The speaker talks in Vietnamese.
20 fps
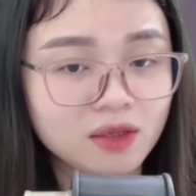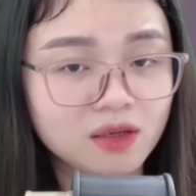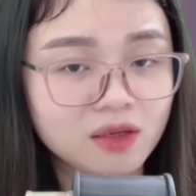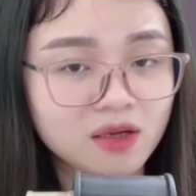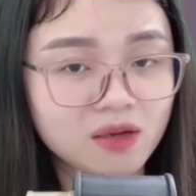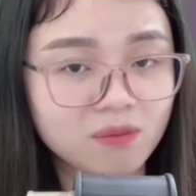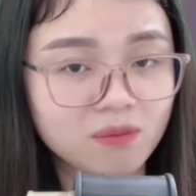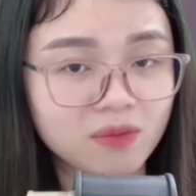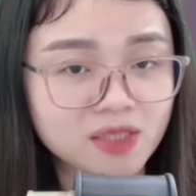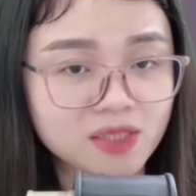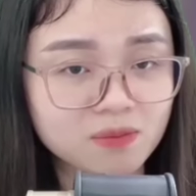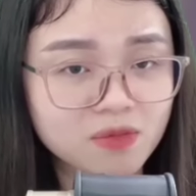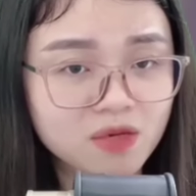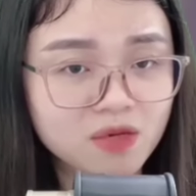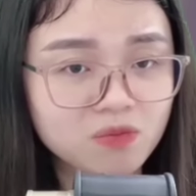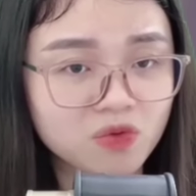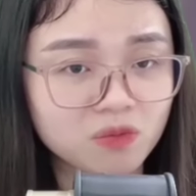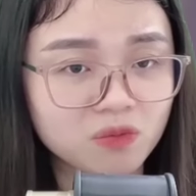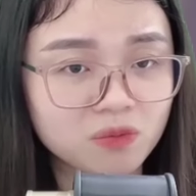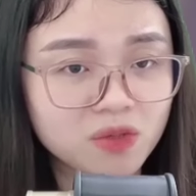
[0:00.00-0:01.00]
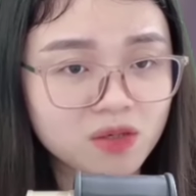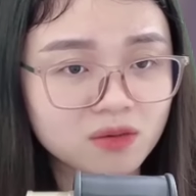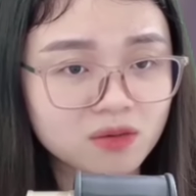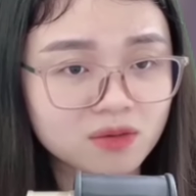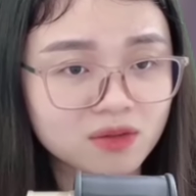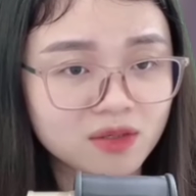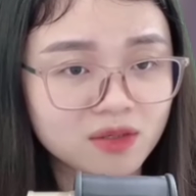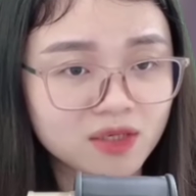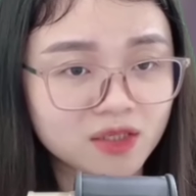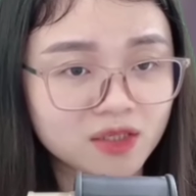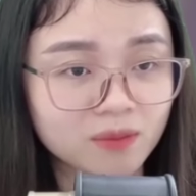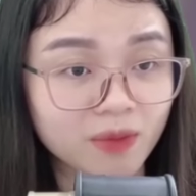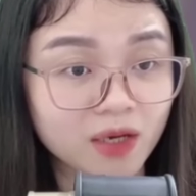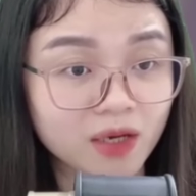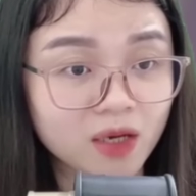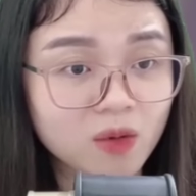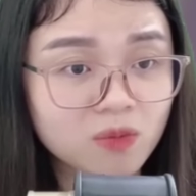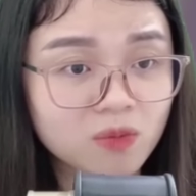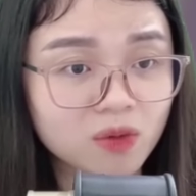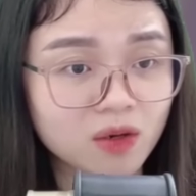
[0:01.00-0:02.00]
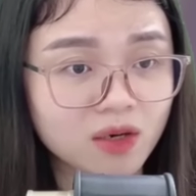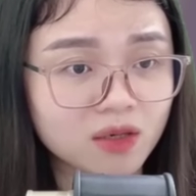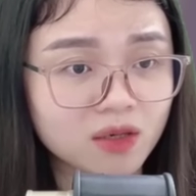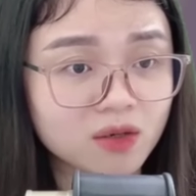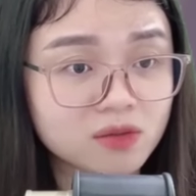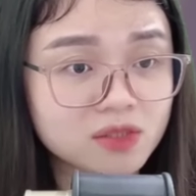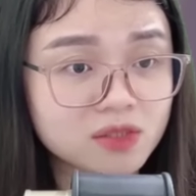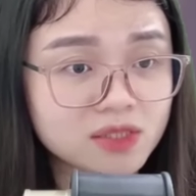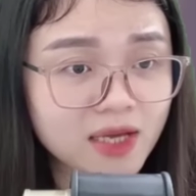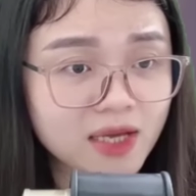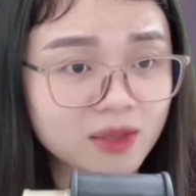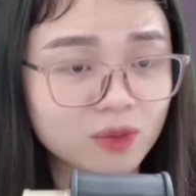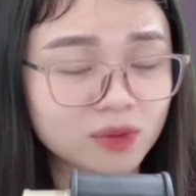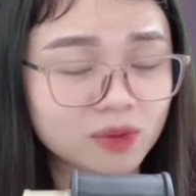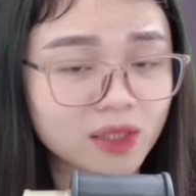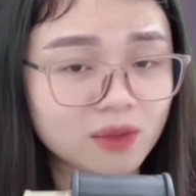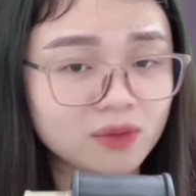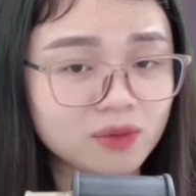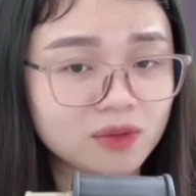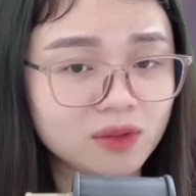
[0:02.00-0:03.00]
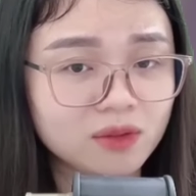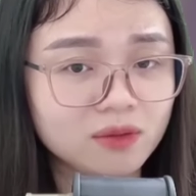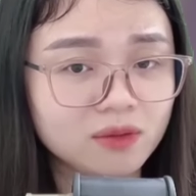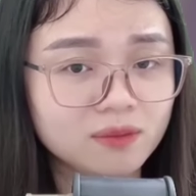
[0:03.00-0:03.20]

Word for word: Mày dám bước một bước Thì mày không còn là con trai của tao nữa